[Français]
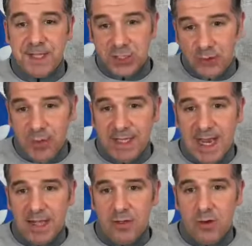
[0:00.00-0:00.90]
Euh, ça fait
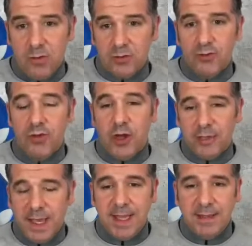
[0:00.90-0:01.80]
suite à l'annonce du
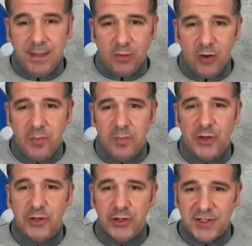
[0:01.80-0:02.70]
retrait des
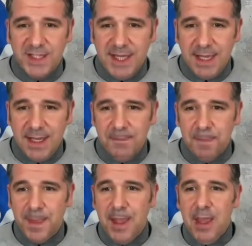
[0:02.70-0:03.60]
troupes euh, de
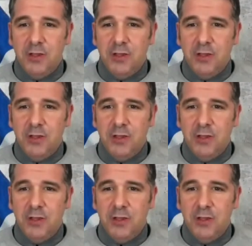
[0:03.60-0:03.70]
Syrie,